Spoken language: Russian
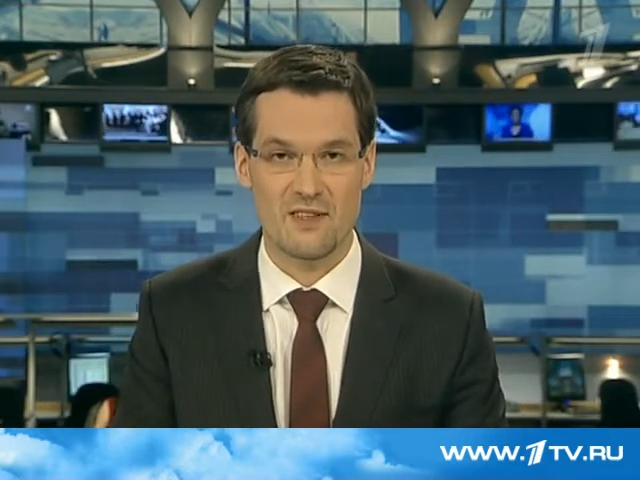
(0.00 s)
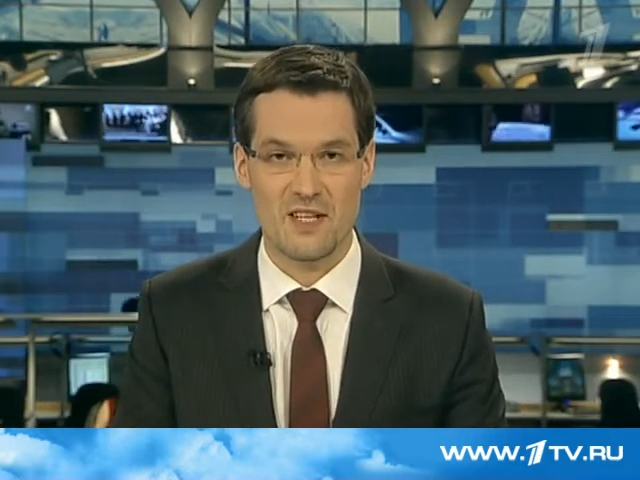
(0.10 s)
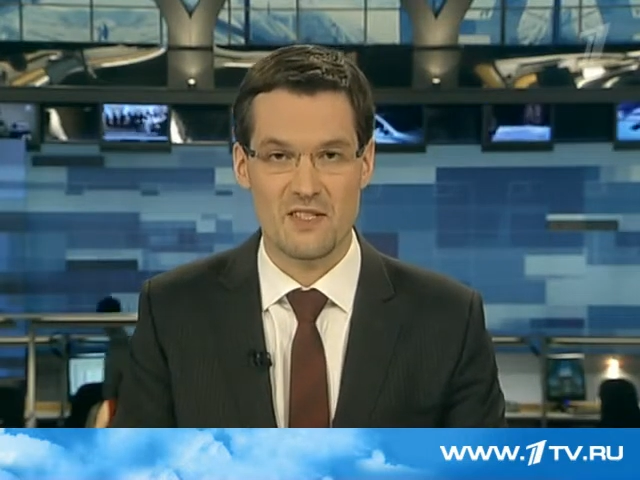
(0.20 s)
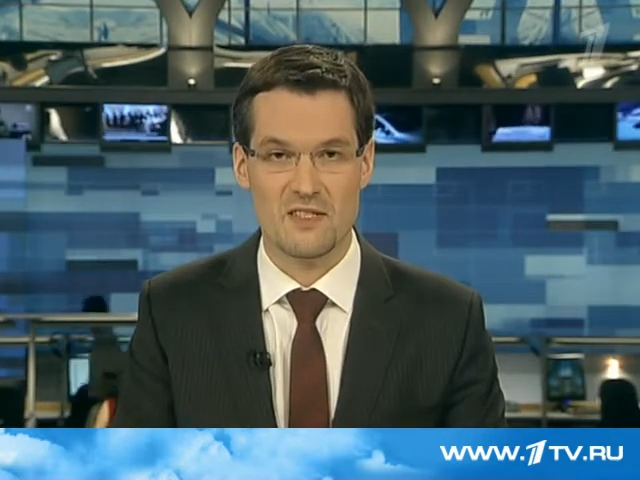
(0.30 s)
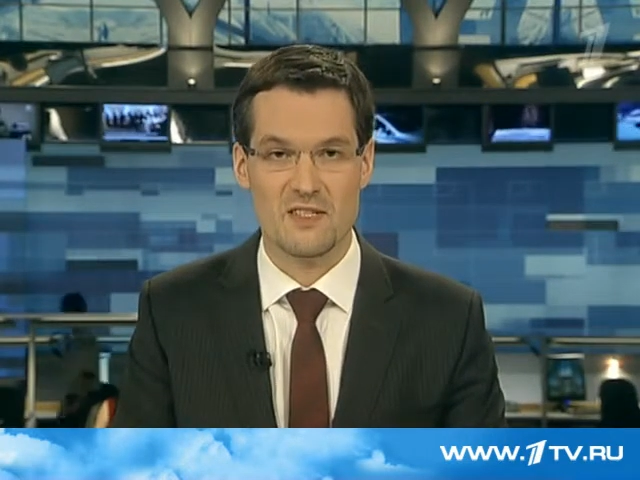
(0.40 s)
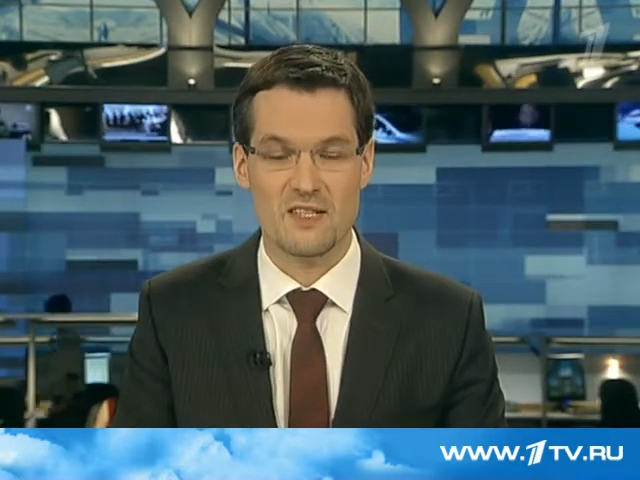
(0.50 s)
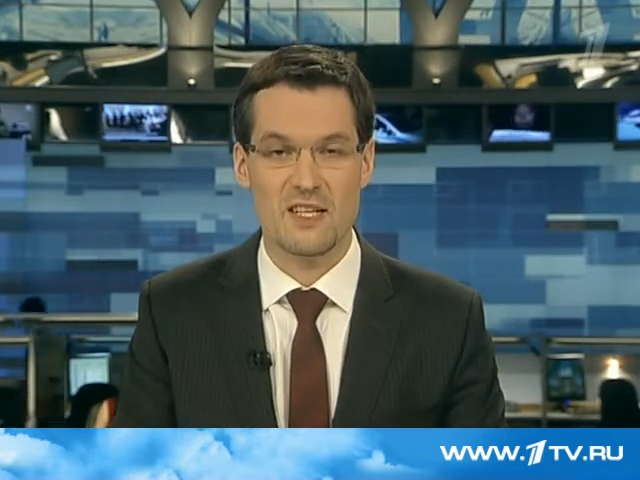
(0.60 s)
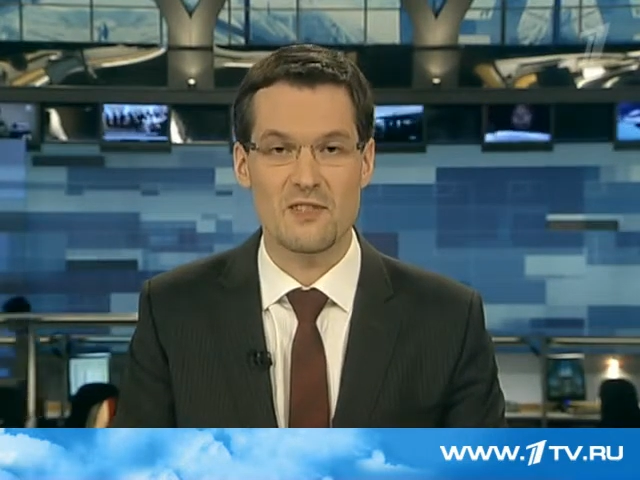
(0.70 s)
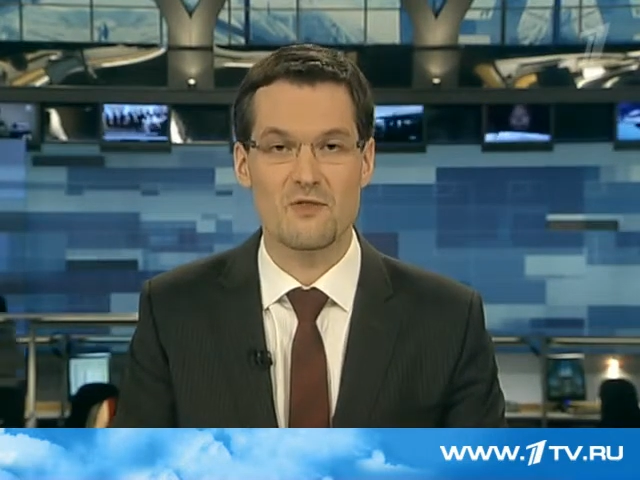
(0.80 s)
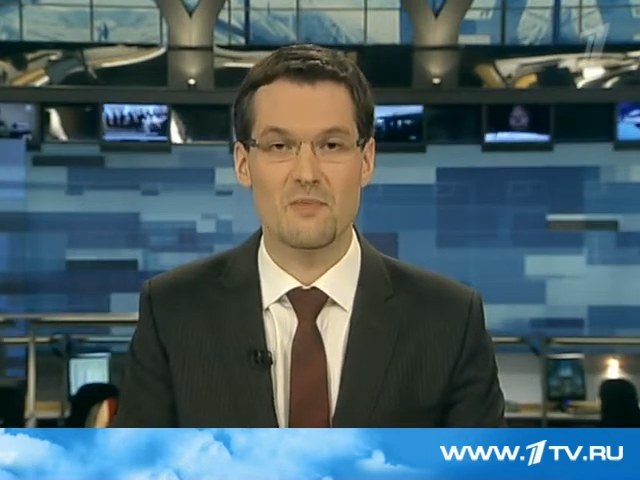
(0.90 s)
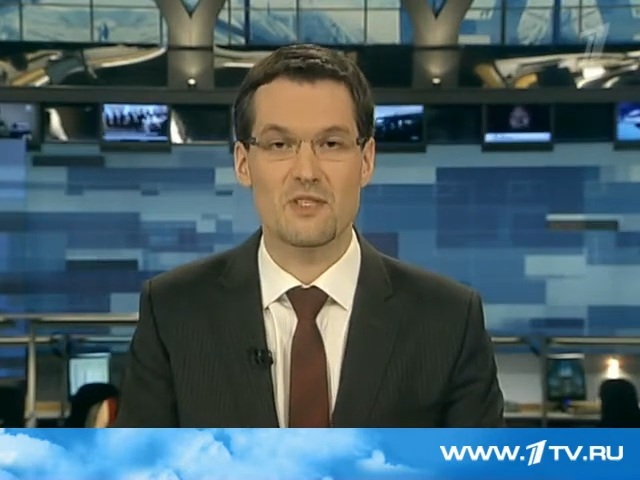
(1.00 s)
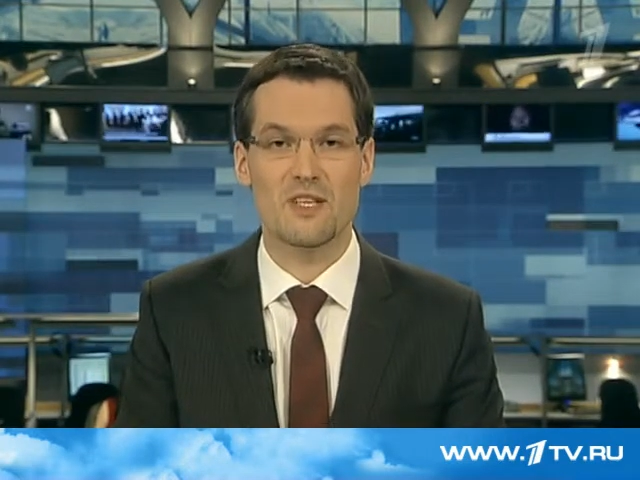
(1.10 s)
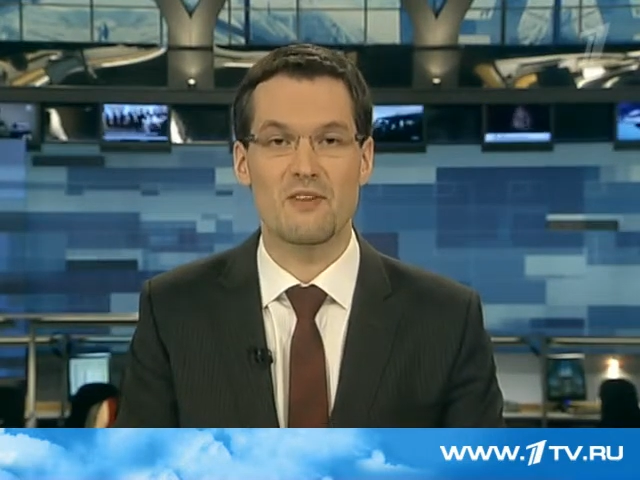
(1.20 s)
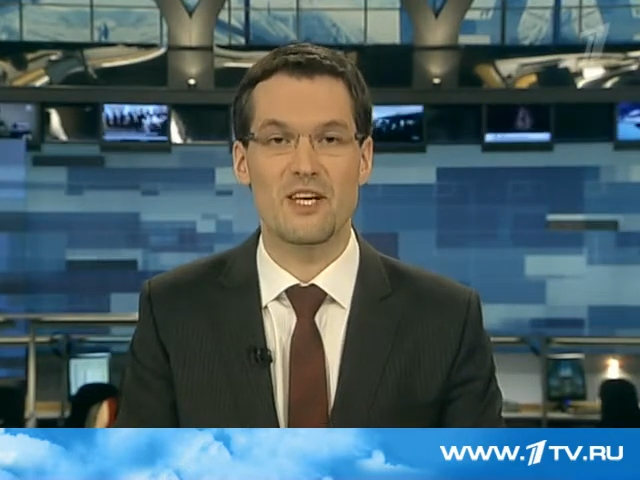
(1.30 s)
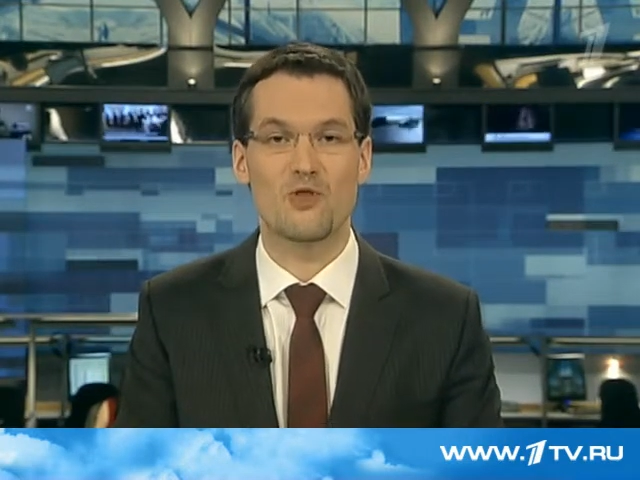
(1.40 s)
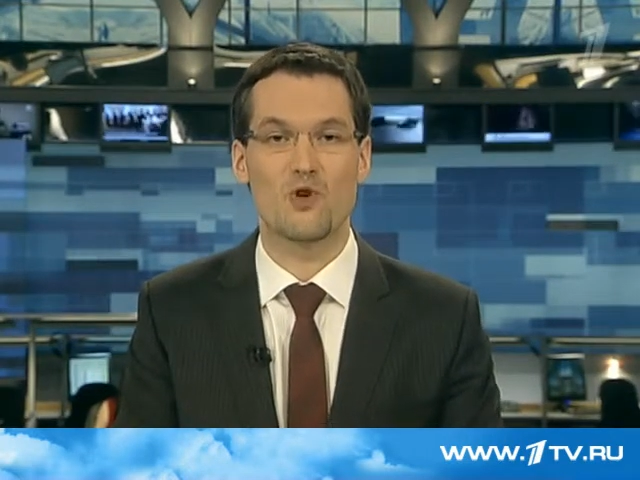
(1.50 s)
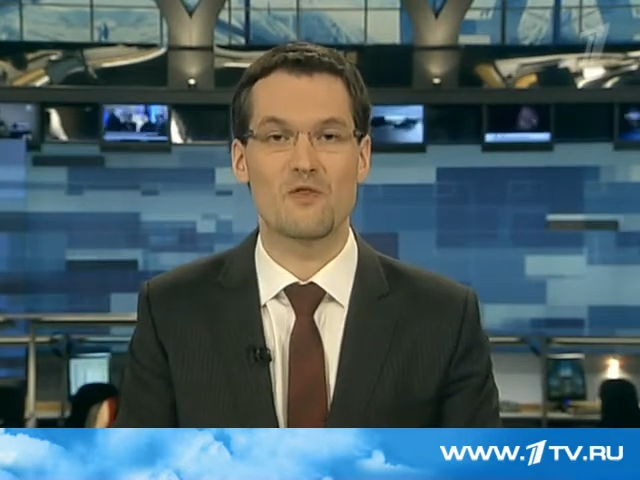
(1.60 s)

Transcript: В российской столице он представляет